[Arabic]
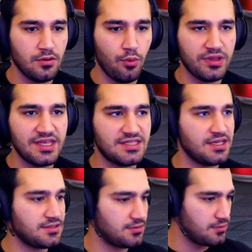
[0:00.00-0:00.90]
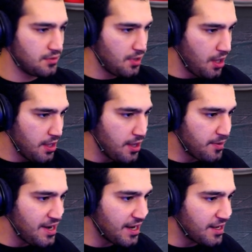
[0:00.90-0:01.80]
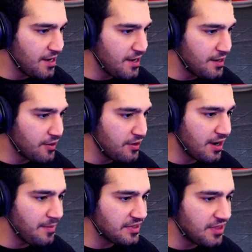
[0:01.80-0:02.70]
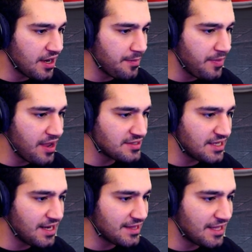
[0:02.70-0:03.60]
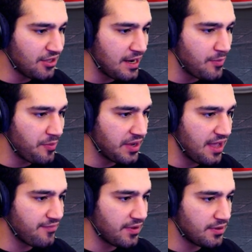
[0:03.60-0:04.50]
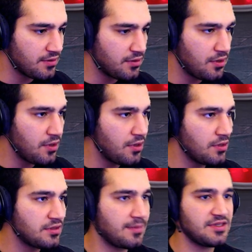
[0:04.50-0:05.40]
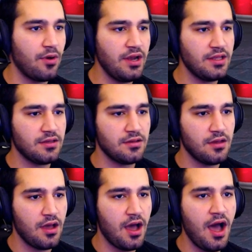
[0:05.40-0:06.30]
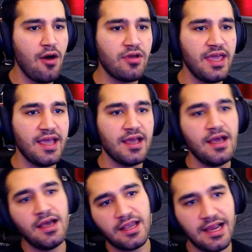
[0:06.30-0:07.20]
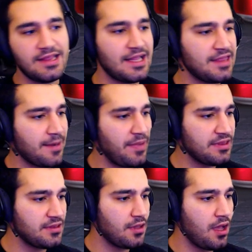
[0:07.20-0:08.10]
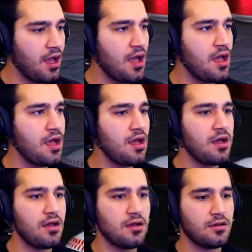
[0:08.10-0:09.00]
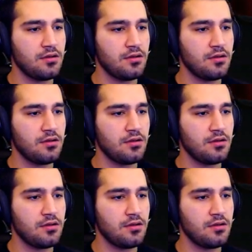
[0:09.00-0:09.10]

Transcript: وات از ذيس يمكن لك كل كل رمي ضرب ما يصل الى ثلاثة علب مكافاه طب ثواني اه اوكي كل ثلاث ضربات اه